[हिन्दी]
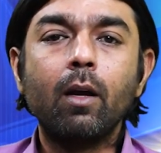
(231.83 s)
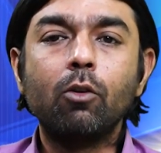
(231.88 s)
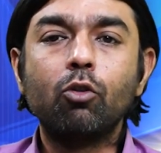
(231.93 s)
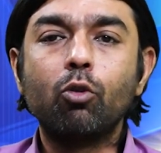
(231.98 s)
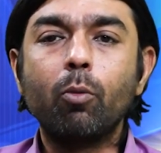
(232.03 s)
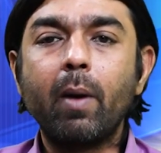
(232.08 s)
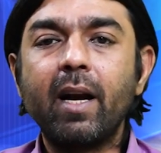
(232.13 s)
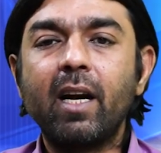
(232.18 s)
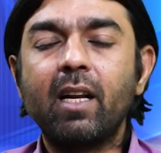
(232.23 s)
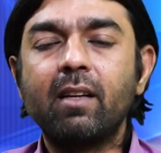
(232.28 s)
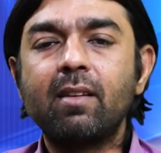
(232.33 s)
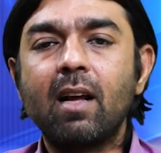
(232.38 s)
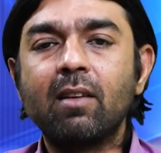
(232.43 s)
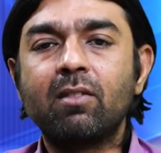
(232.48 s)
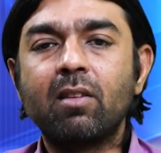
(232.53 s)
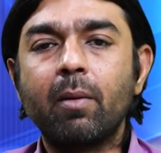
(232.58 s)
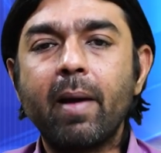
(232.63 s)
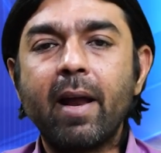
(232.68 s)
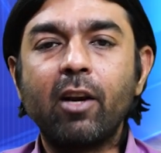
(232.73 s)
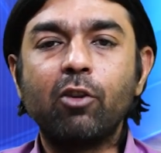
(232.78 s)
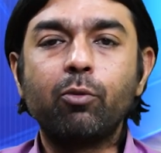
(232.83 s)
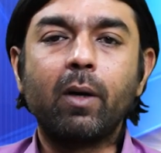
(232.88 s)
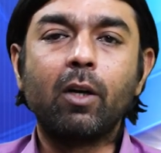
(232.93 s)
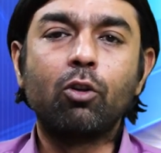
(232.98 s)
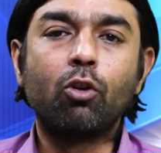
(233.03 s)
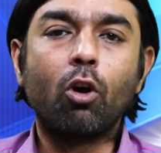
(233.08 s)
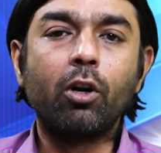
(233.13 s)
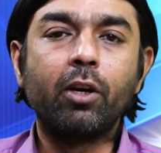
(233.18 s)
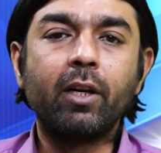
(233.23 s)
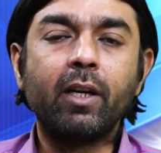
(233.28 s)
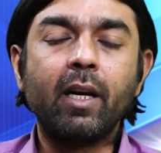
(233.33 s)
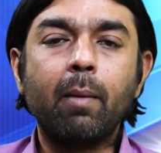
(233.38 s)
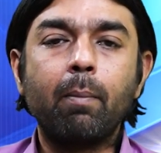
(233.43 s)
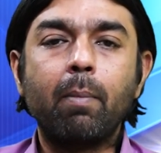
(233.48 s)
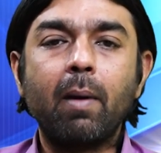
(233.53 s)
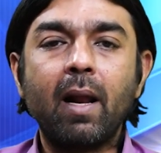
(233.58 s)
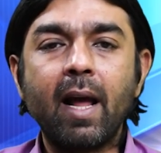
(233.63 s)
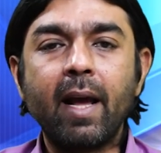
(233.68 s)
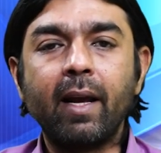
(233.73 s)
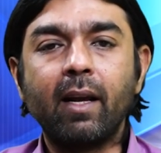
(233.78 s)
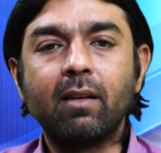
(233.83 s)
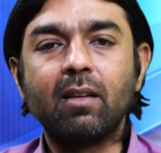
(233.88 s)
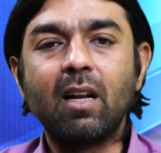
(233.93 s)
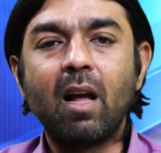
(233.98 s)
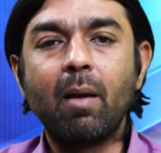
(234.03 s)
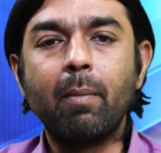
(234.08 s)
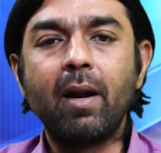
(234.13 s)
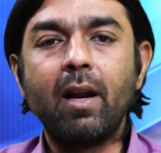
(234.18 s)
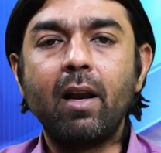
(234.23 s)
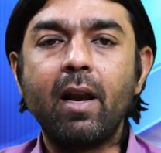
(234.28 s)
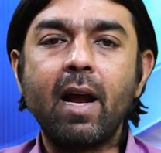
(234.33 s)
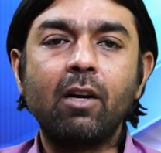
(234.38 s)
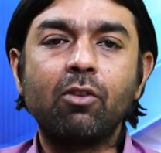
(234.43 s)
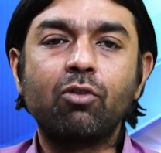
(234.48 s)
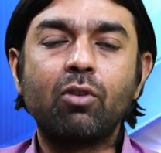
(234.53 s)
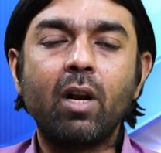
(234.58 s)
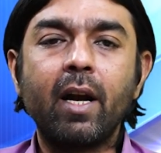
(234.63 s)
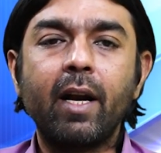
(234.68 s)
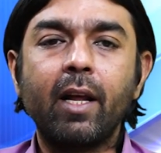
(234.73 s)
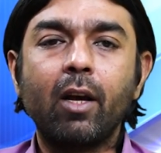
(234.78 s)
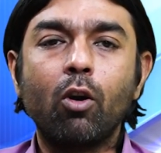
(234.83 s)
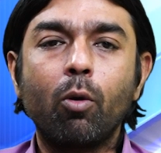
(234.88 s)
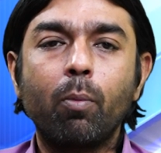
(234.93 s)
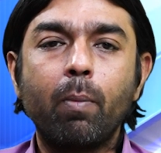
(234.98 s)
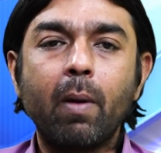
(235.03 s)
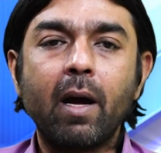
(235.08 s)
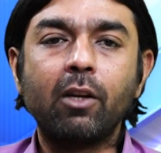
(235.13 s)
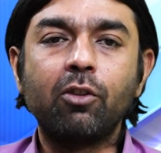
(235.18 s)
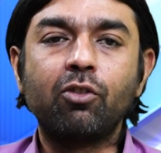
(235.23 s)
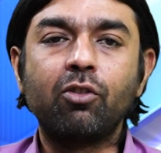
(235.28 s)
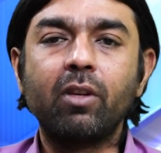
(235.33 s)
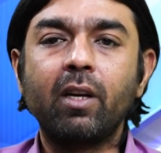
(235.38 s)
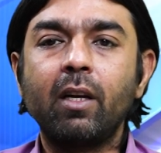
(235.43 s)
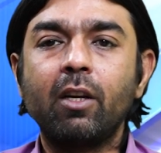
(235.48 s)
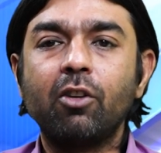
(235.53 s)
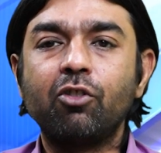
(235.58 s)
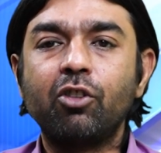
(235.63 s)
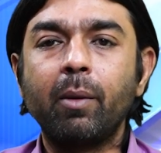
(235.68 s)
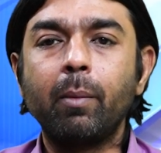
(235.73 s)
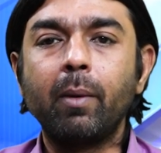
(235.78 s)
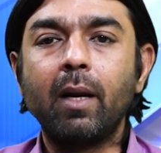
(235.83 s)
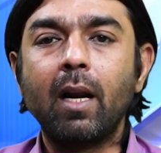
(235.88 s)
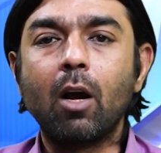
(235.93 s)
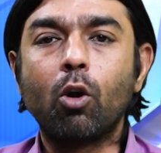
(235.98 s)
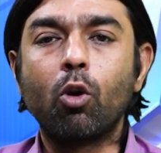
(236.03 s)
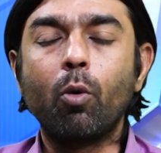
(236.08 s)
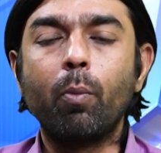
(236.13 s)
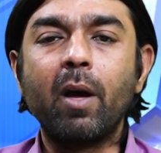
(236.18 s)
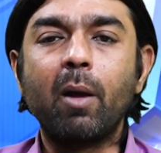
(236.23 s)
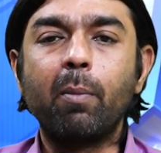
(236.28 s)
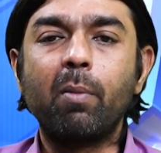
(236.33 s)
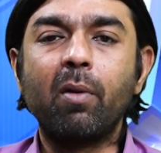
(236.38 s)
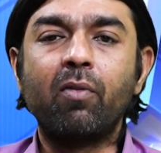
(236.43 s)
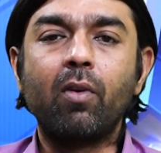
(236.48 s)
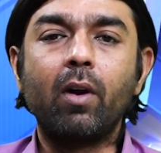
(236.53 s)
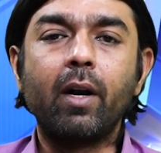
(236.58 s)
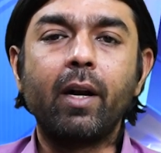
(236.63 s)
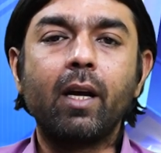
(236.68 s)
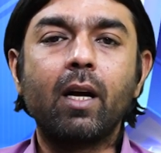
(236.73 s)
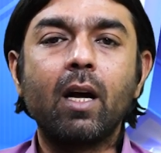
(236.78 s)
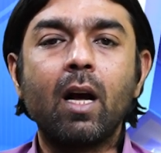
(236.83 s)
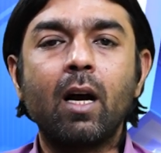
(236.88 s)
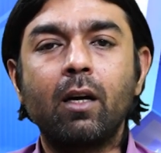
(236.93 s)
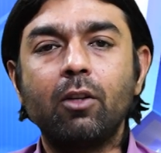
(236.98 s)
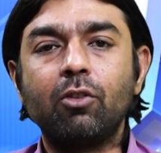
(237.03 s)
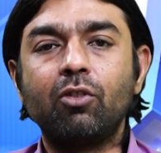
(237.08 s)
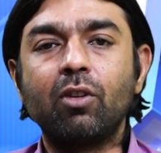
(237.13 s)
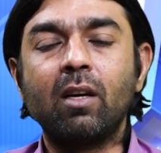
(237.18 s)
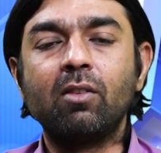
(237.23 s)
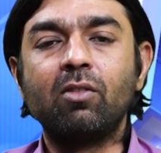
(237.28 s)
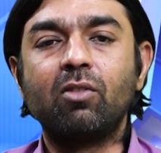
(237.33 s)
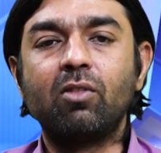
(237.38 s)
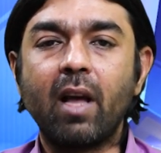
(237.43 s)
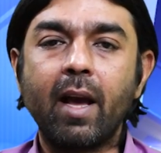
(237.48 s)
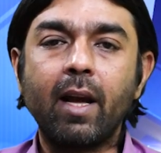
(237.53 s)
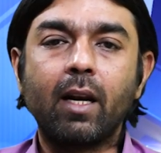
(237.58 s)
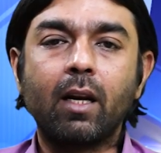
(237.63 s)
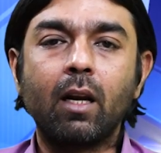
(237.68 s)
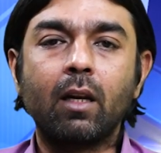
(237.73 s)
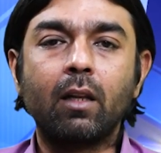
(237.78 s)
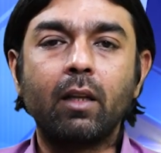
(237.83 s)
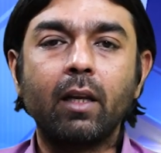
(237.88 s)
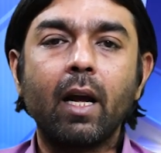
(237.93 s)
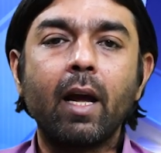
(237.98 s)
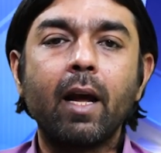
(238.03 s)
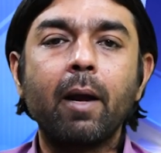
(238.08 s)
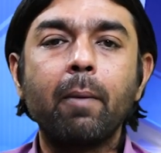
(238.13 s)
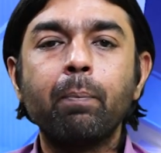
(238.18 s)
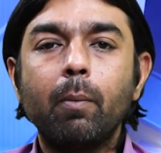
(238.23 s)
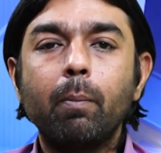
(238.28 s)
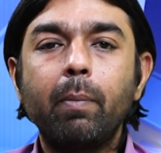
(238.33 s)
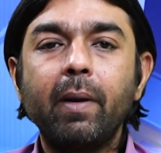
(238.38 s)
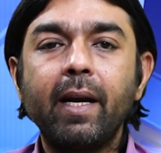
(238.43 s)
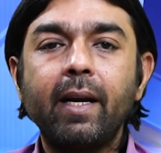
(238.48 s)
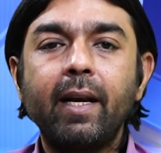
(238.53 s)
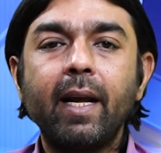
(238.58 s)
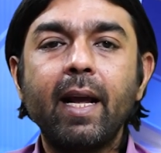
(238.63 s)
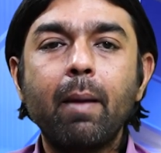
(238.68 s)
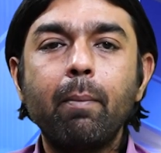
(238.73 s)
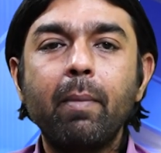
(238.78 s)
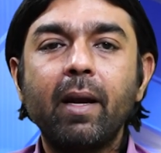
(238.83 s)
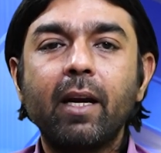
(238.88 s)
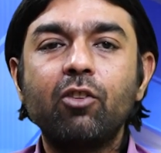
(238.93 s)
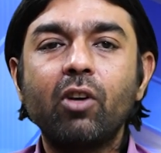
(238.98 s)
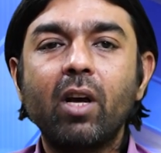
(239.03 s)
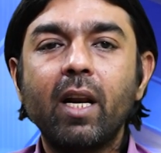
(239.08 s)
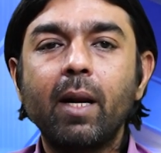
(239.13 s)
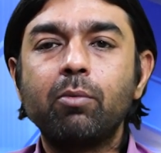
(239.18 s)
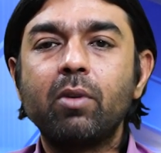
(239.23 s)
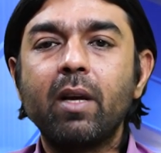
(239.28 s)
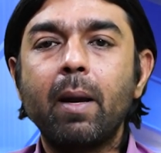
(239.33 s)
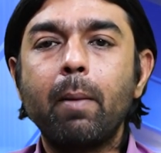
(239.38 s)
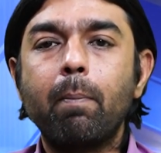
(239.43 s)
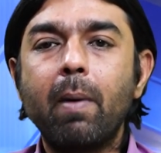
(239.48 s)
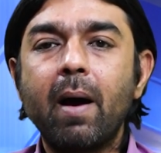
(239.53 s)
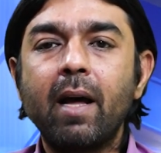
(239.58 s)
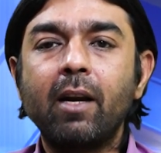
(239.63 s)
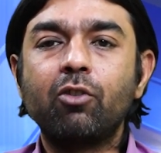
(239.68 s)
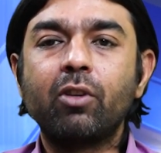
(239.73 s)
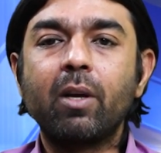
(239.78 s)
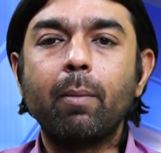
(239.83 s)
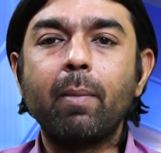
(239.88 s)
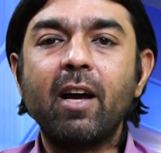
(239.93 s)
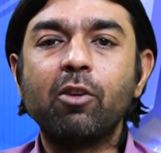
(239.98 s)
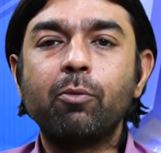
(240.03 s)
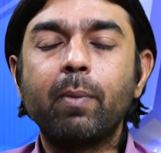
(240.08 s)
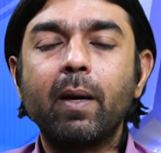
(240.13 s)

सुबाई डिजास्टर मैनेजमेंट अथॉरिटी ने बलाई अजला में लैंड स्लाइडिंग और बारिश से नशेबी इलाकों में अर्बन फ्लडिंग का खदशा जाहिर कर दिया है पीडीएमए की जानब से बारिश के बायस